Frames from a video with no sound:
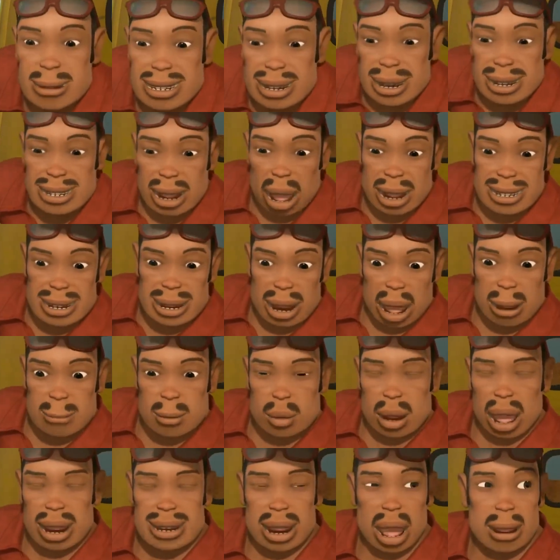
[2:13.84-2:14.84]
Mantap ini tadi
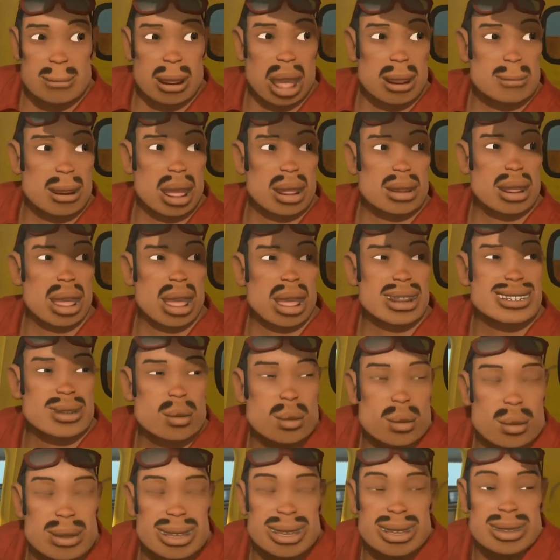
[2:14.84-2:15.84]
ramuannya bebecang
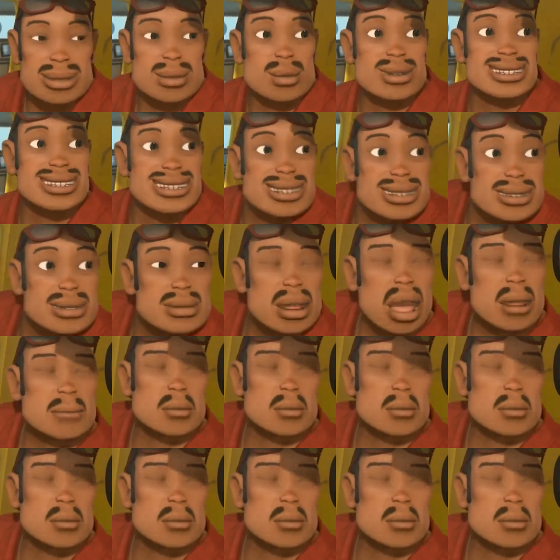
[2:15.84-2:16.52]
itu. Wes,